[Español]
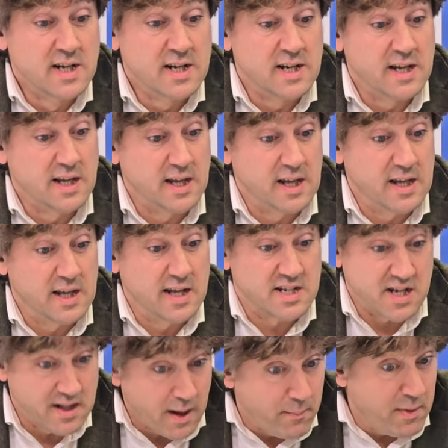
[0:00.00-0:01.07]
y, y
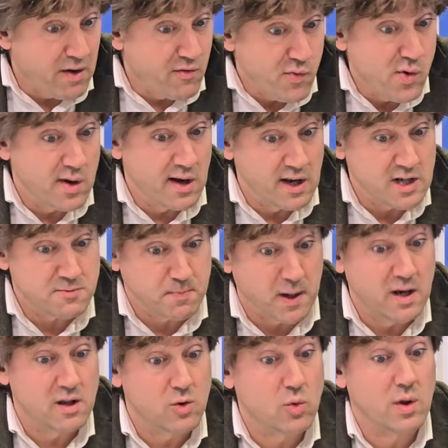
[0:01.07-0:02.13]
ese también fue el
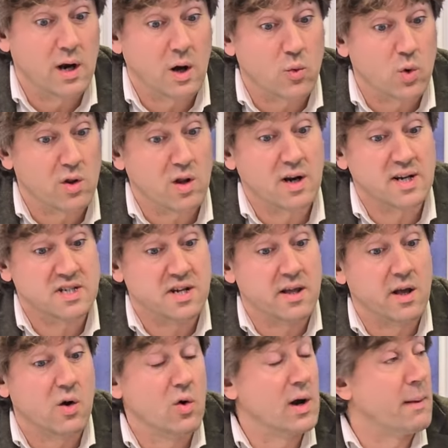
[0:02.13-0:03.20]
espíritu del acuerdo al que se
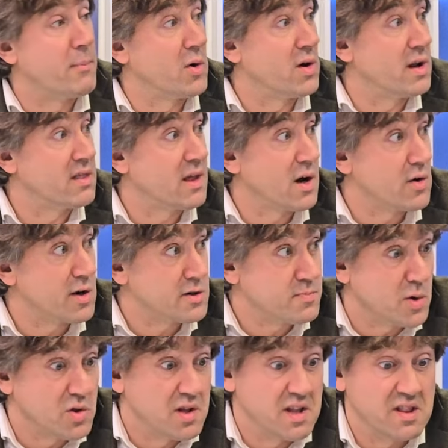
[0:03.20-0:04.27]
llegó en la ponencia
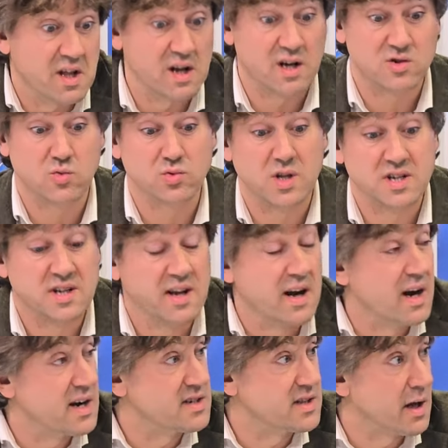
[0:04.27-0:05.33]
correspondiente de las Juntas
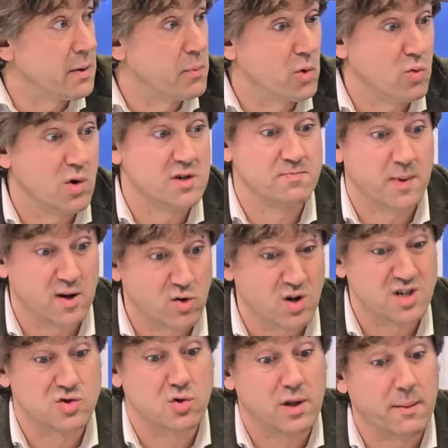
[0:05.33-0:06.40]
Generales de Guipúzcoa. Espero que
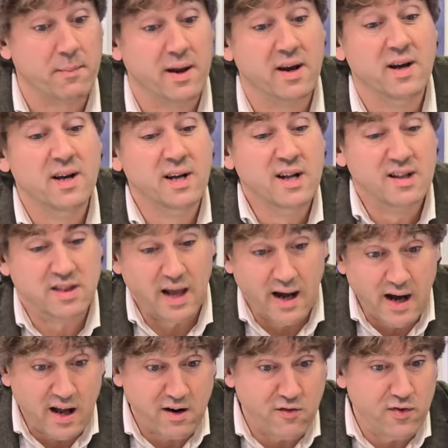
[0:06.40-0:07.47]
eso también
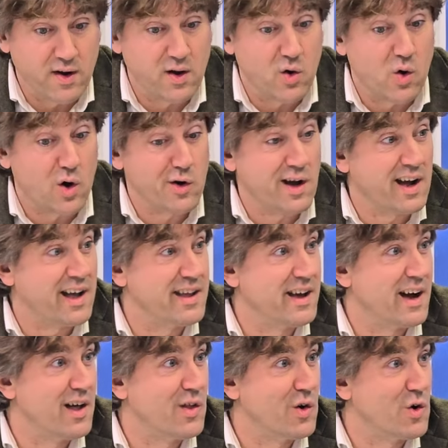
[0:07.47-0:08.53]
tenga reflejo ahora que ha
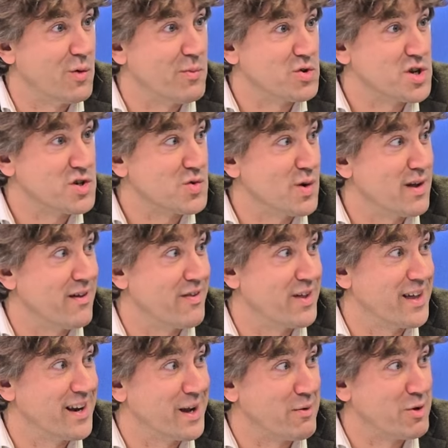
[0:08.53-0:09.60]
llegado, como se suele
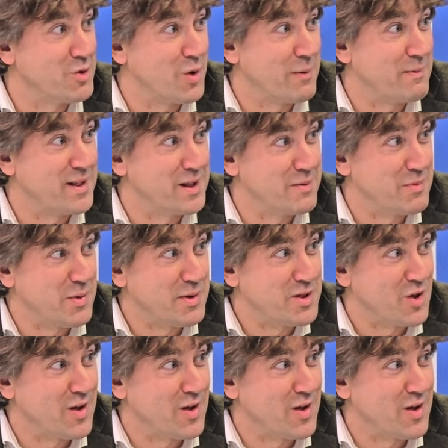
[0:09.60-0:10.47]
decir habitualmente, el momento